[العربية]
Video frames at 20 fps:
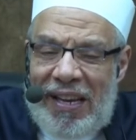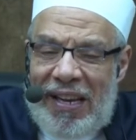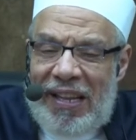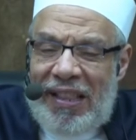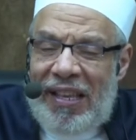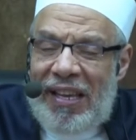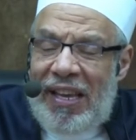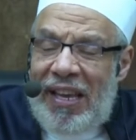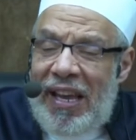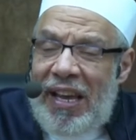
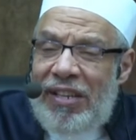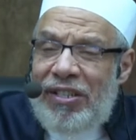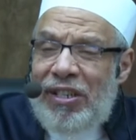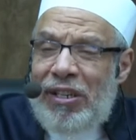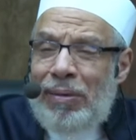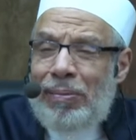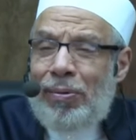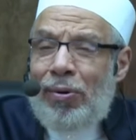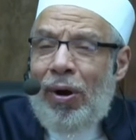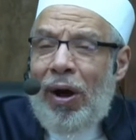إذ
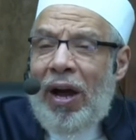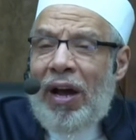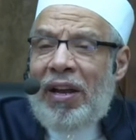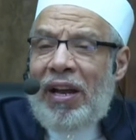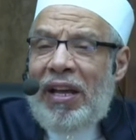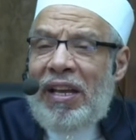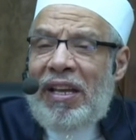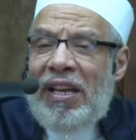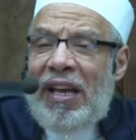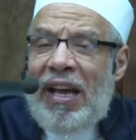يجب
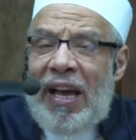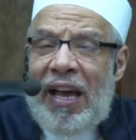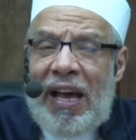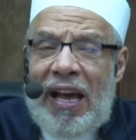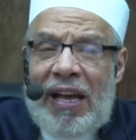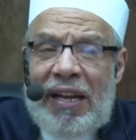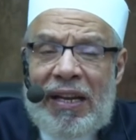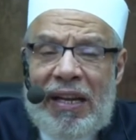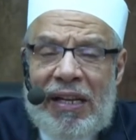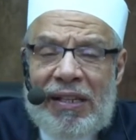
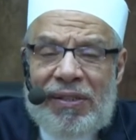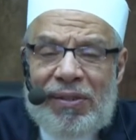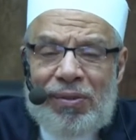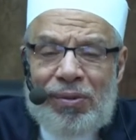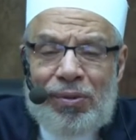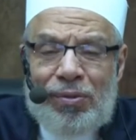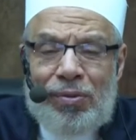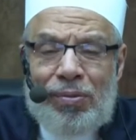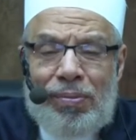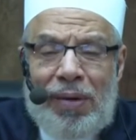عليها
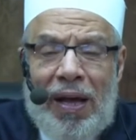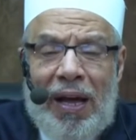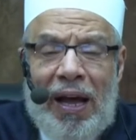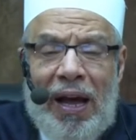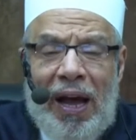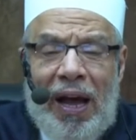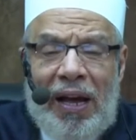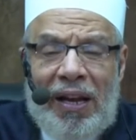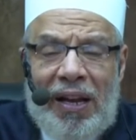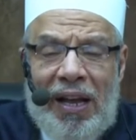نزع ما
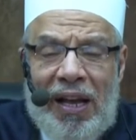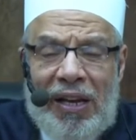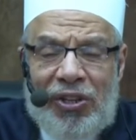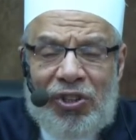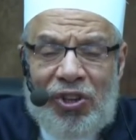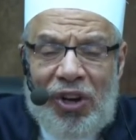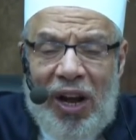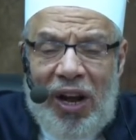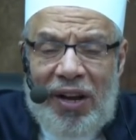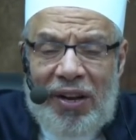على
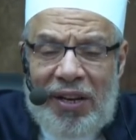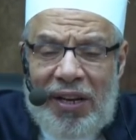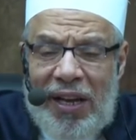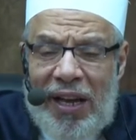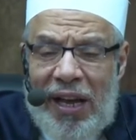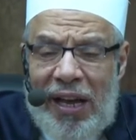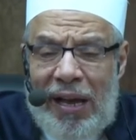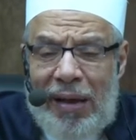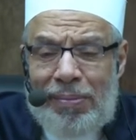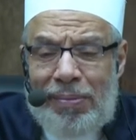
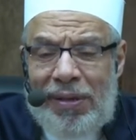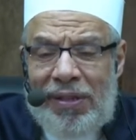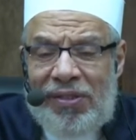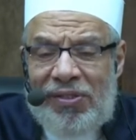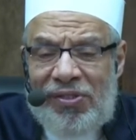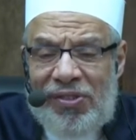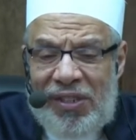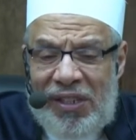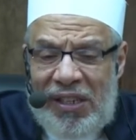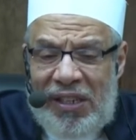شعرها
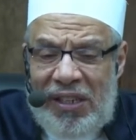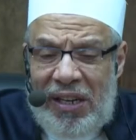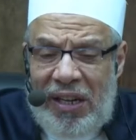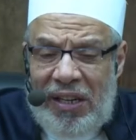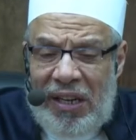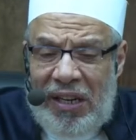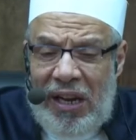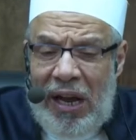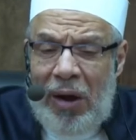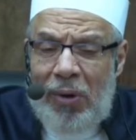من زينة
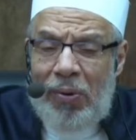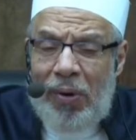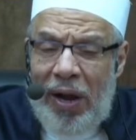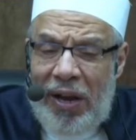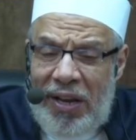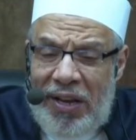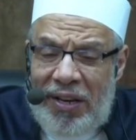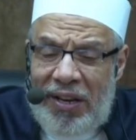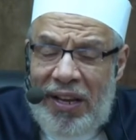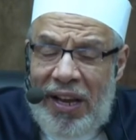أو
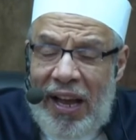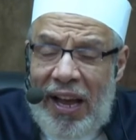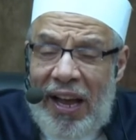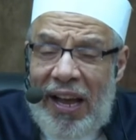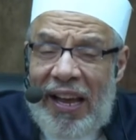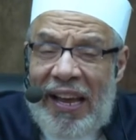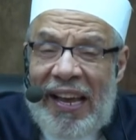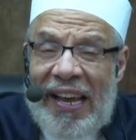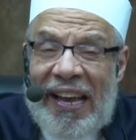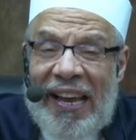غيرها
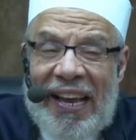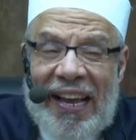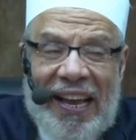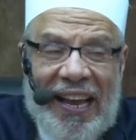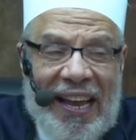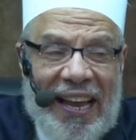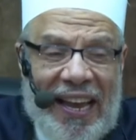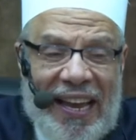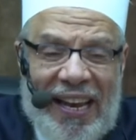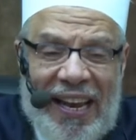
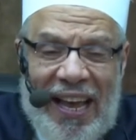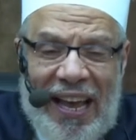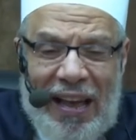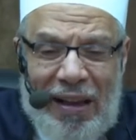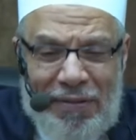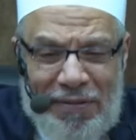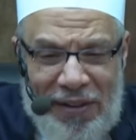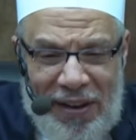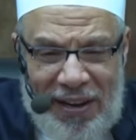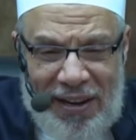
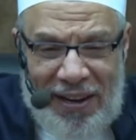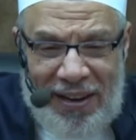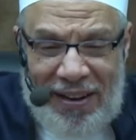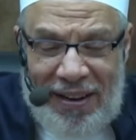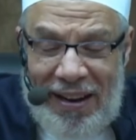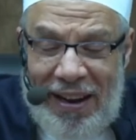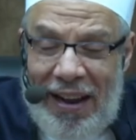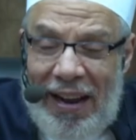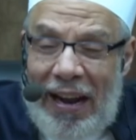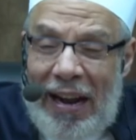خلافا
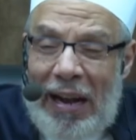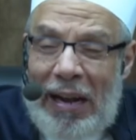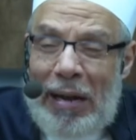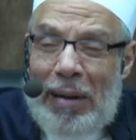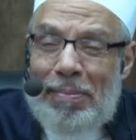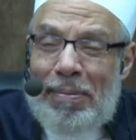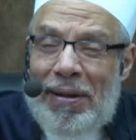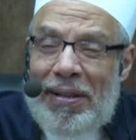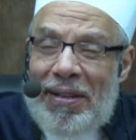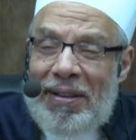
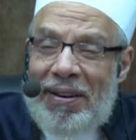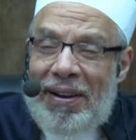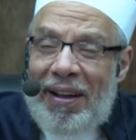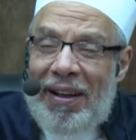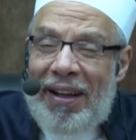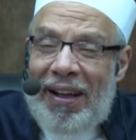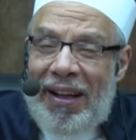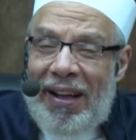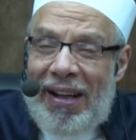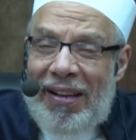لمن
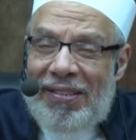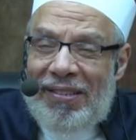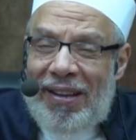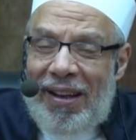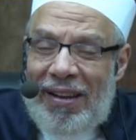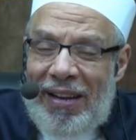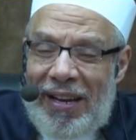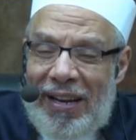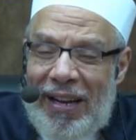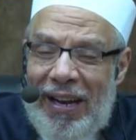رخص
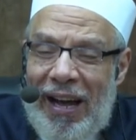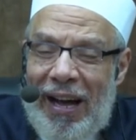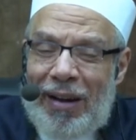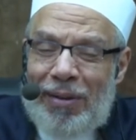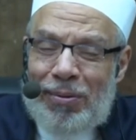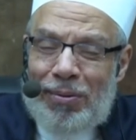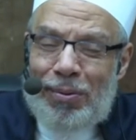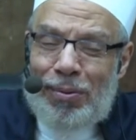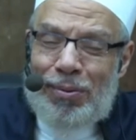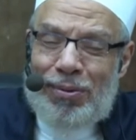
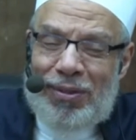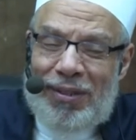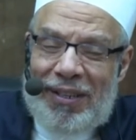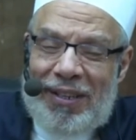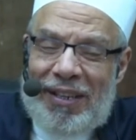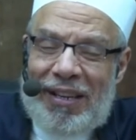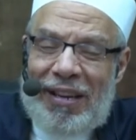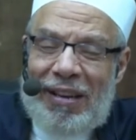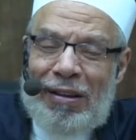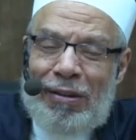للعروس
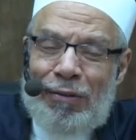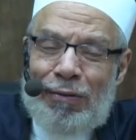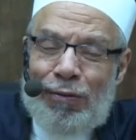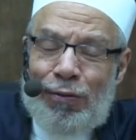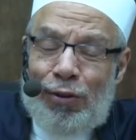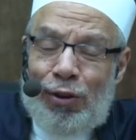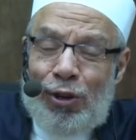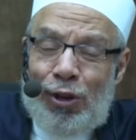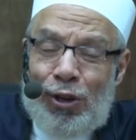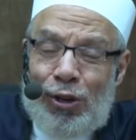
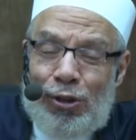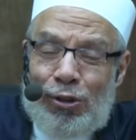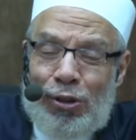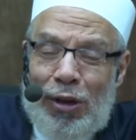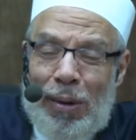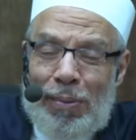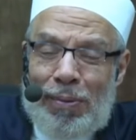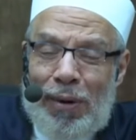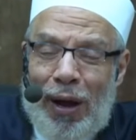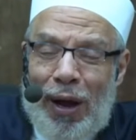في
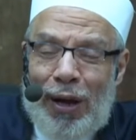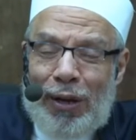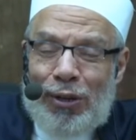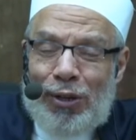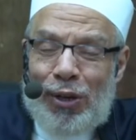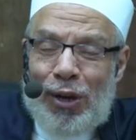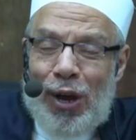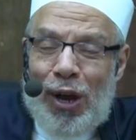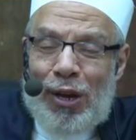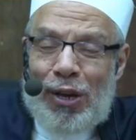سبعة
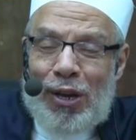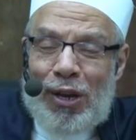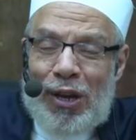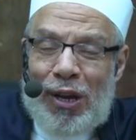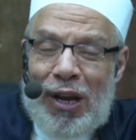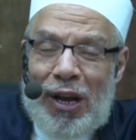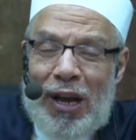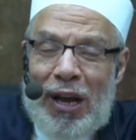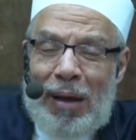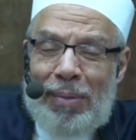
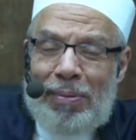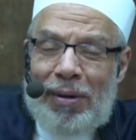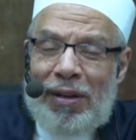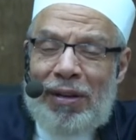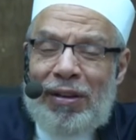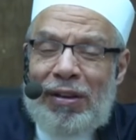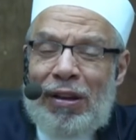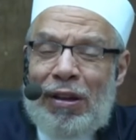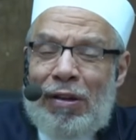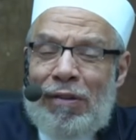
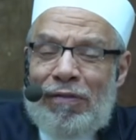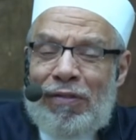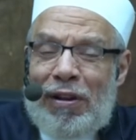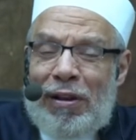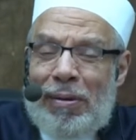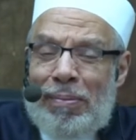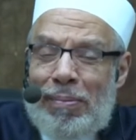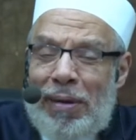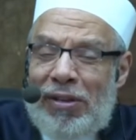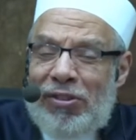أيام في
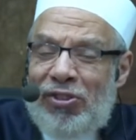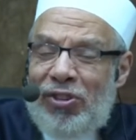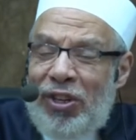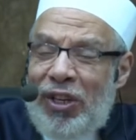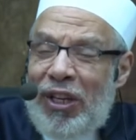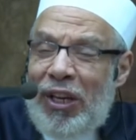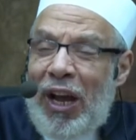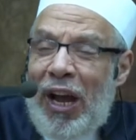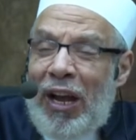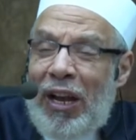
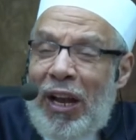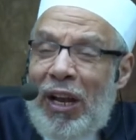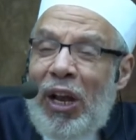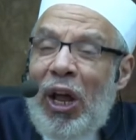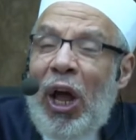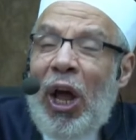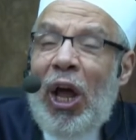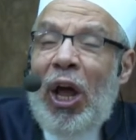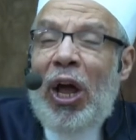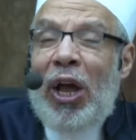المسح على
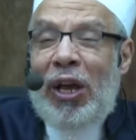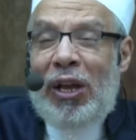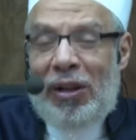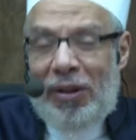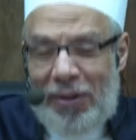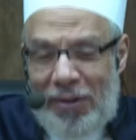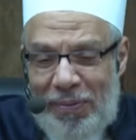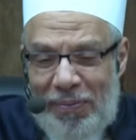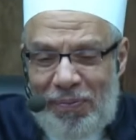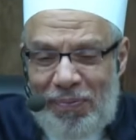الحائل